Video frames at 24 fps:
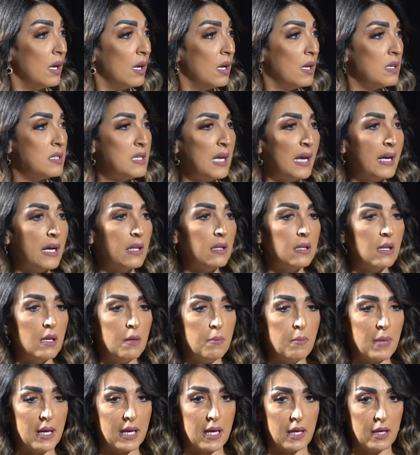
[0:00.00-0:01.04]
دي حاجات
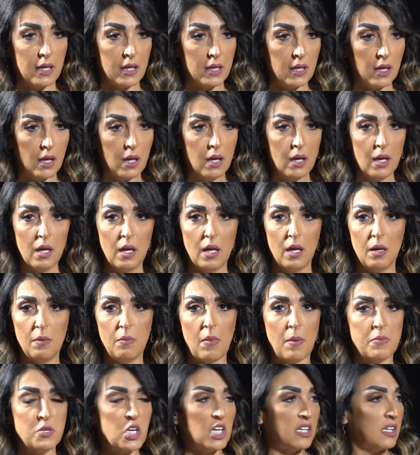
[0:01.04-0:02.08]
مجانيه
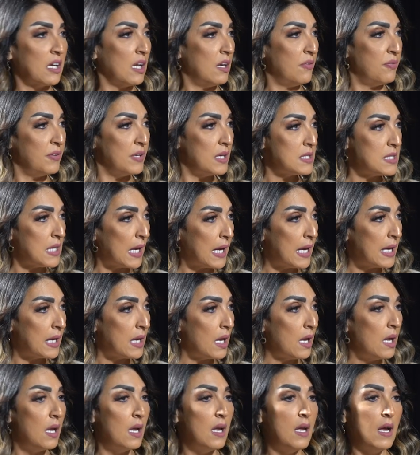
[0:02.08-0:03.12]
ما مش هتكلف النادي
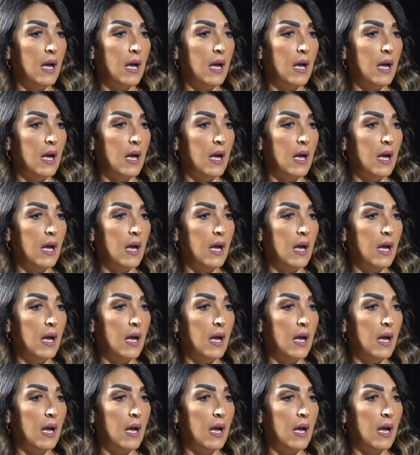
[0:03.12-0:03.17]
حاجه